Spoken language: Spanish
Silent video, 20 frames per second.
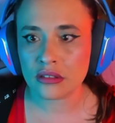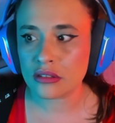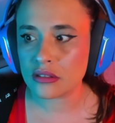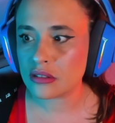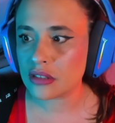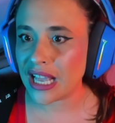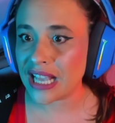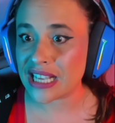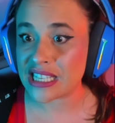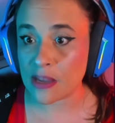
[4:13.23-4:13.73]

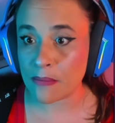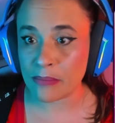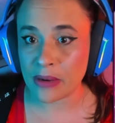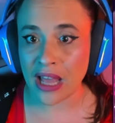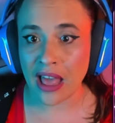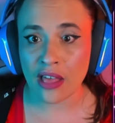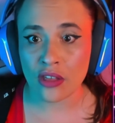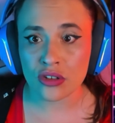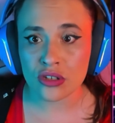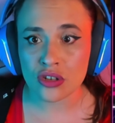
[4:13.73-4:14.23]
Ex
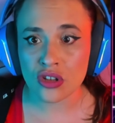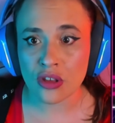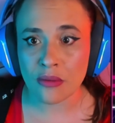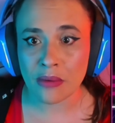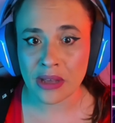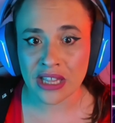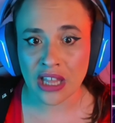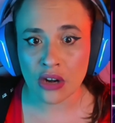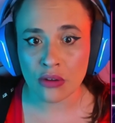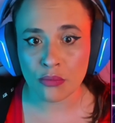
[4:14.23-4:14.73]
empleados lo
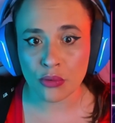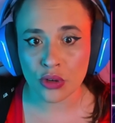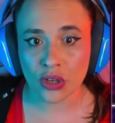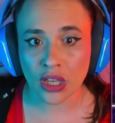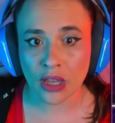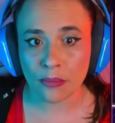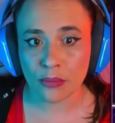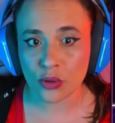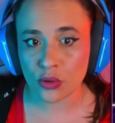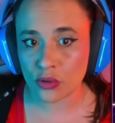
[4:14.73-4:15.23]
demandaron por
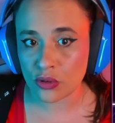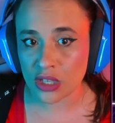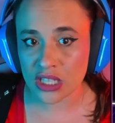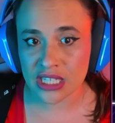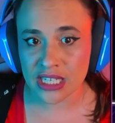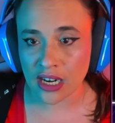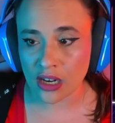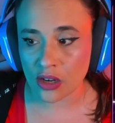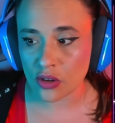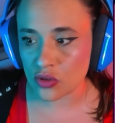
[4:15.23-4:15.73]
qué? Por
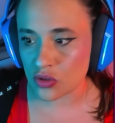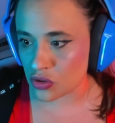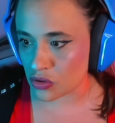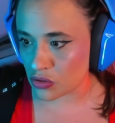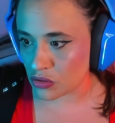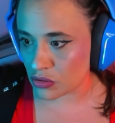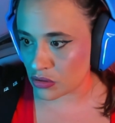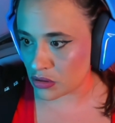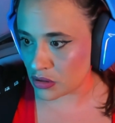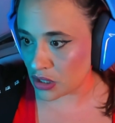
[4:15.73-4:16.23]
echarlos,
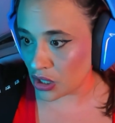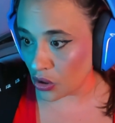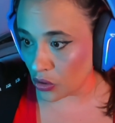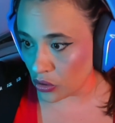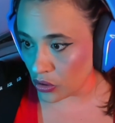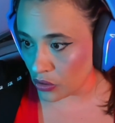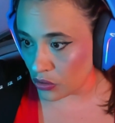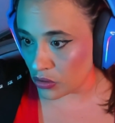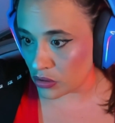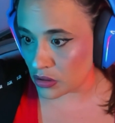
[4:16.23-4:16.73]
digo
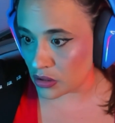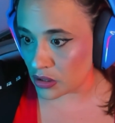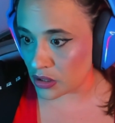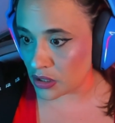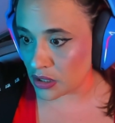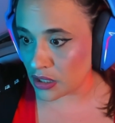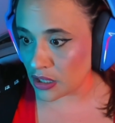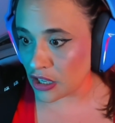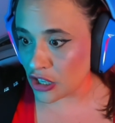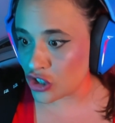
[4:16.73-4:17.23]
yo.
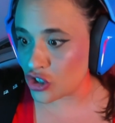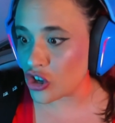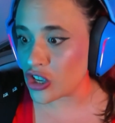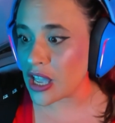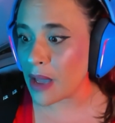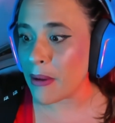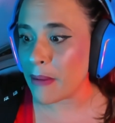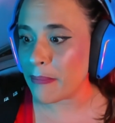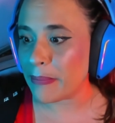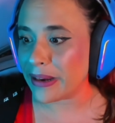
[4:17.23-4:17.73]
Yo
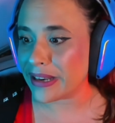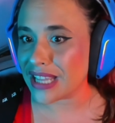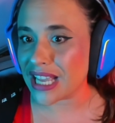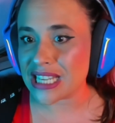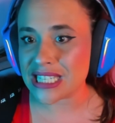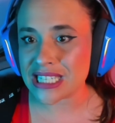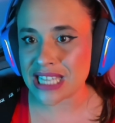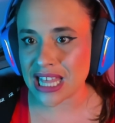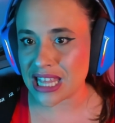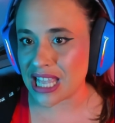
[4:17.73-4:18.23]
ya me perdí
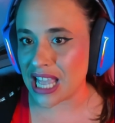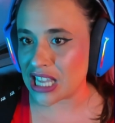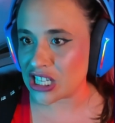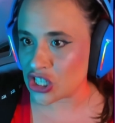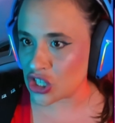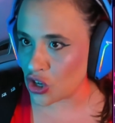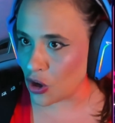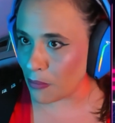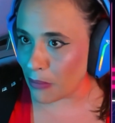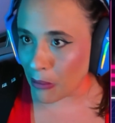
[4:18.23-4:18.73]
hace días,
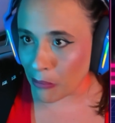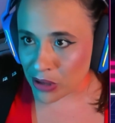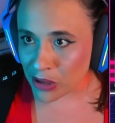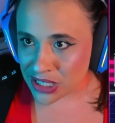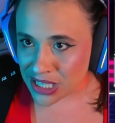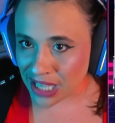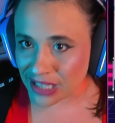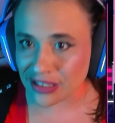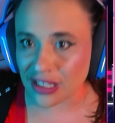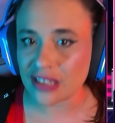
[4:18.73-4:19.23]
¿no? Vamos
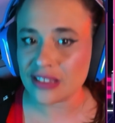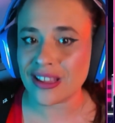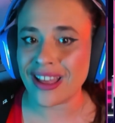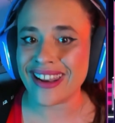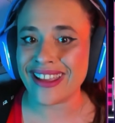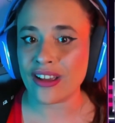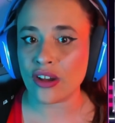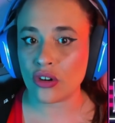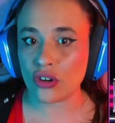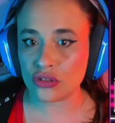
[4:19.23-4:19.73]
a intentar
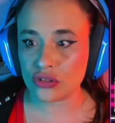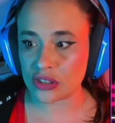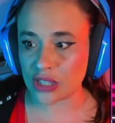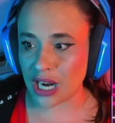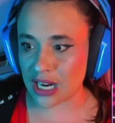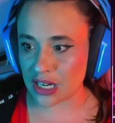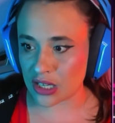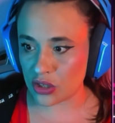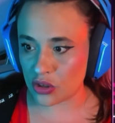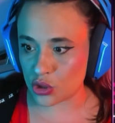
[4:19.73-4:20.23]

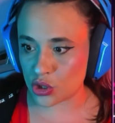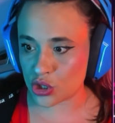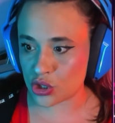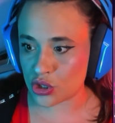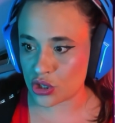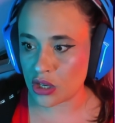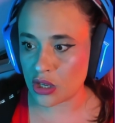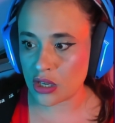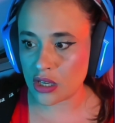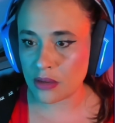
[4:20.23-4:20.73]
encontrarnos,
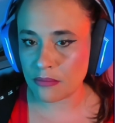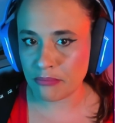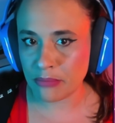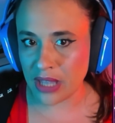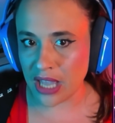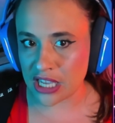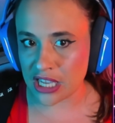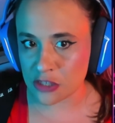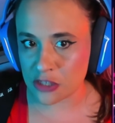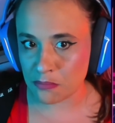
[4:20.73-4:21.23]

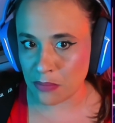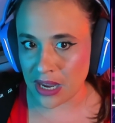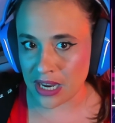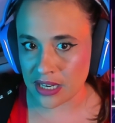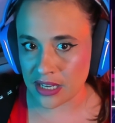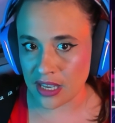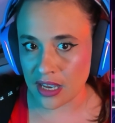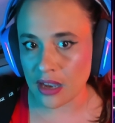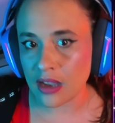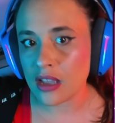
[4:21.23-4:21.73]
mía
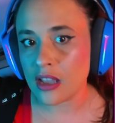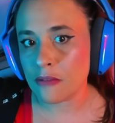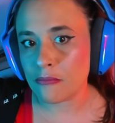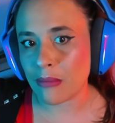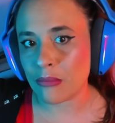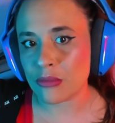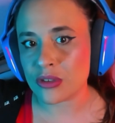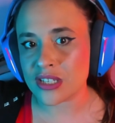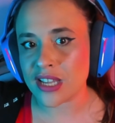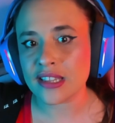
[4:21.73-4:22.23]
Hispania.
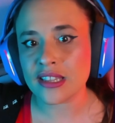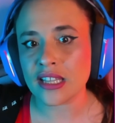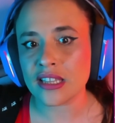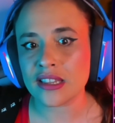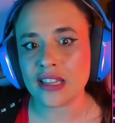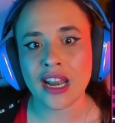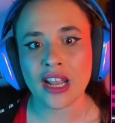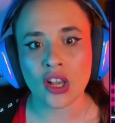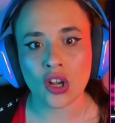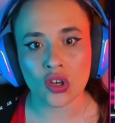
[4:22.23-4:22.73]
Vamos a
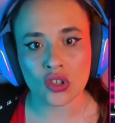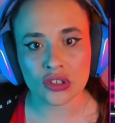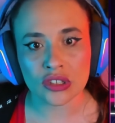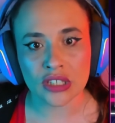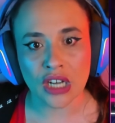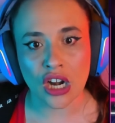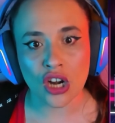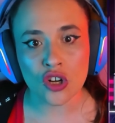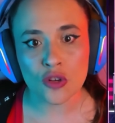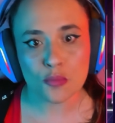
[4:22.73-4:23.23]
intentar
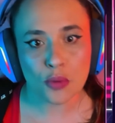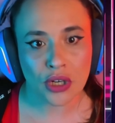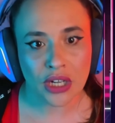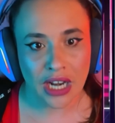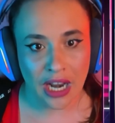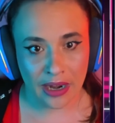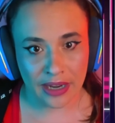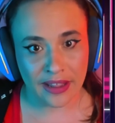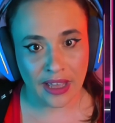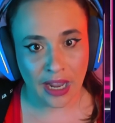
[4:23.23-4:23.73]
encontrarnos porque
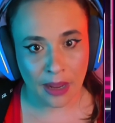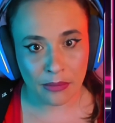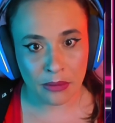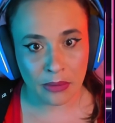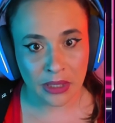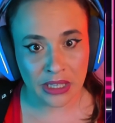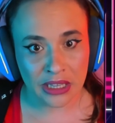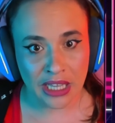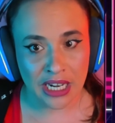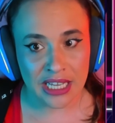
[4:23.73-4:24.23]
la verdad que a mí
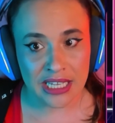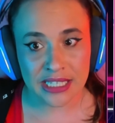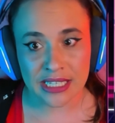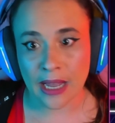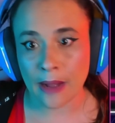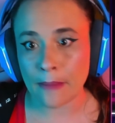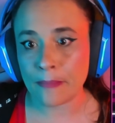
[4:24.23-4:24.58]
me interesa.